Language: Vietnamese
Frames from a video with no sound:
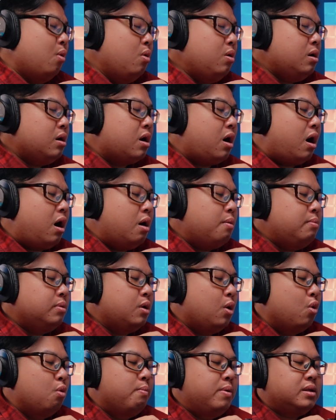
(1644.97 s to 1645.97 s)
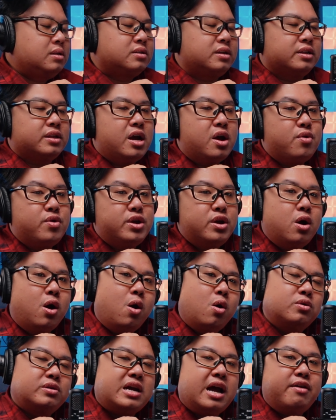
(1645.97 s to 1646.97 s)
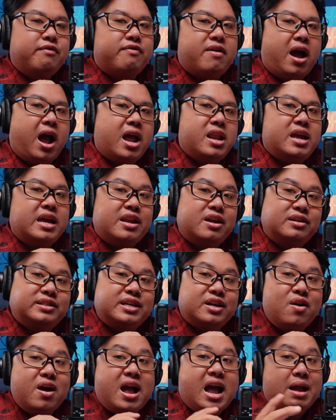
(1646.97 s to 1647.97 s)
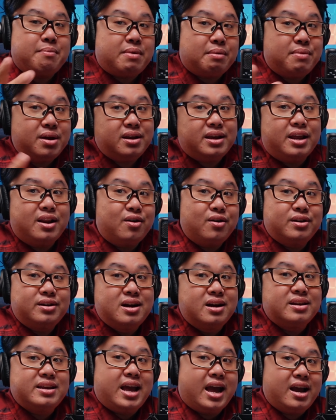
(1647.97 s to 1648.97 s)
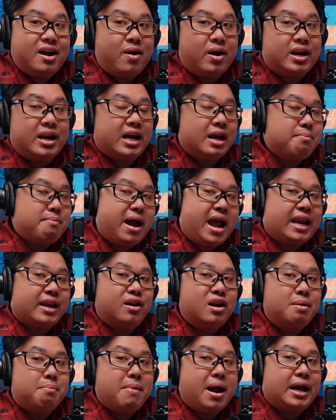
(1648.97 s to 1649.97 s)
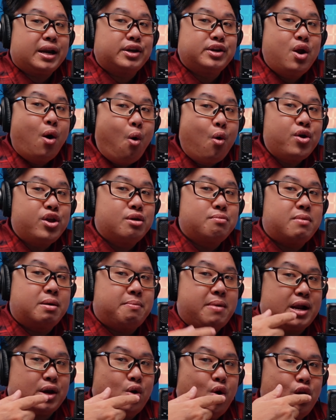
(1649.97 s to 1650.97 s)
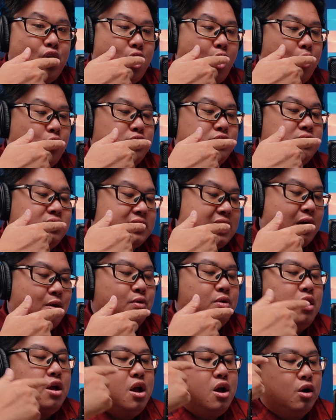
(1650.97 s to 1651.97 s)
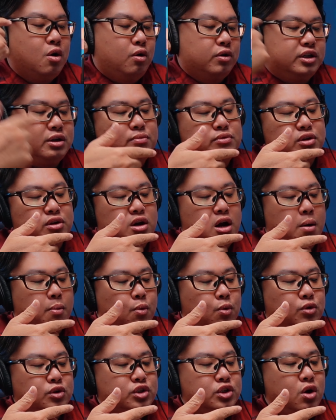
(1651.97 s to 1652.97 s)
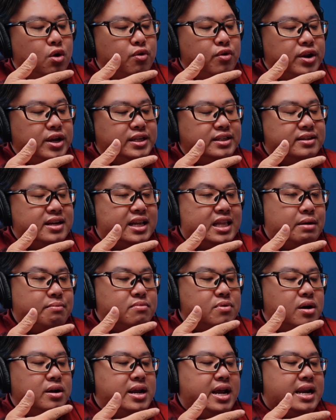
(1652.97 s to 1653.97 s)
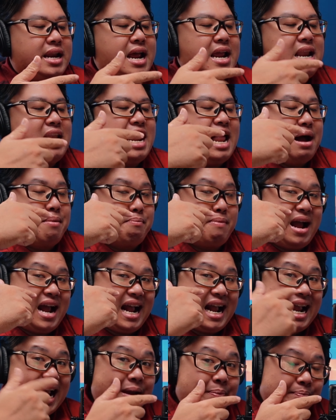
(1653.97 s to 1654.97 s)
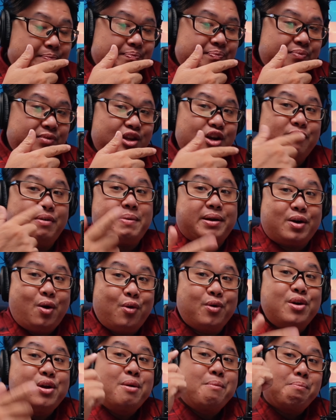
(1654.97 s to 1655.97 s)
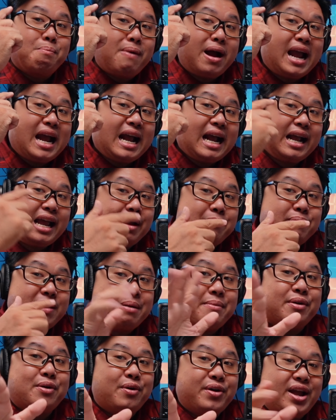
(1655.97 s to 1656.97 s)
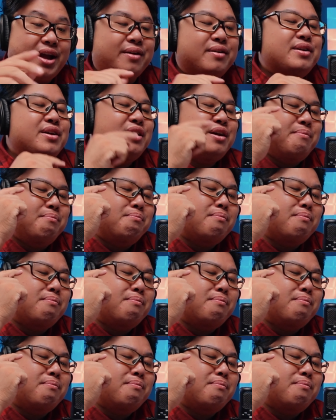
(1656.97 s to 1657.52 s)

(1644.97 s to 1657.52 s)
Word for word: muốn có thu mic stereo trái phải thì nó sẽ có hai màn mic vậy thôi đơn giản hoặc là cái màn đó là màn đôi nhưng mà màn đôi lộ trước sau còn trong trường hợp của Sony C80 đây đây là màn kép chứ không phải màn đôi màn kép khác màn đôi nha